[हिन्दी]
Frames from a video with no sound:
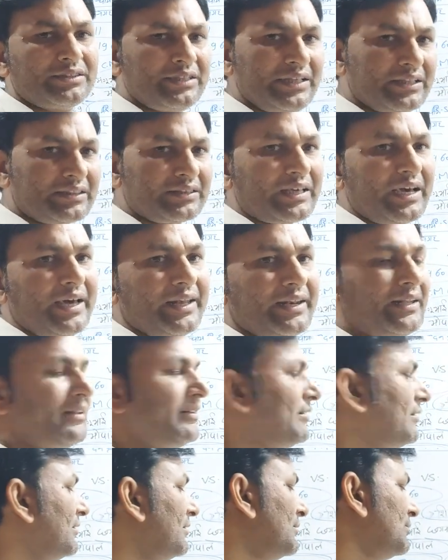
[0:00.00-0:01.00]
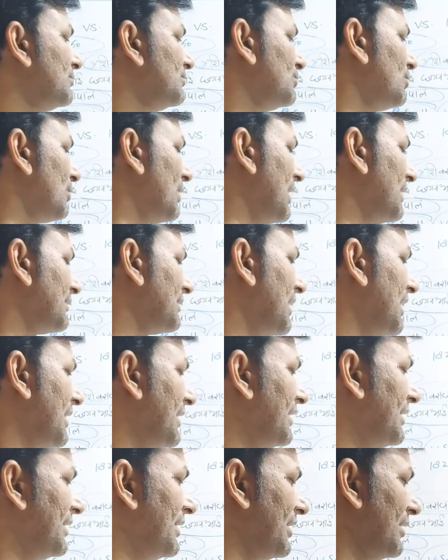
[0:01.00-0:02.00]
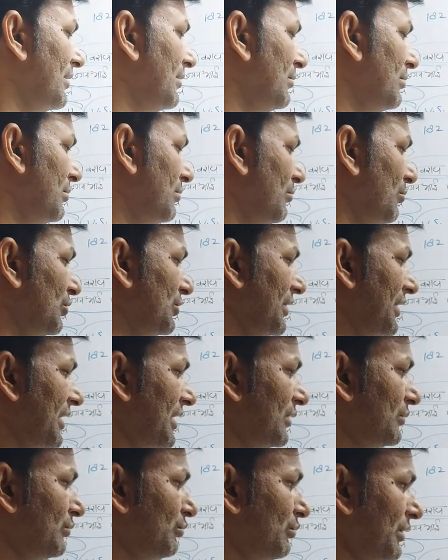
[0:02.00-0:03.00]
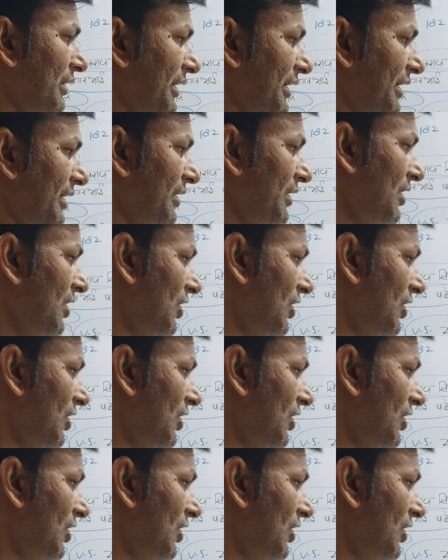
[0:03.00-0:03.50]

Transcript: शीतकालीन जो राजधानी है वो देहरादून है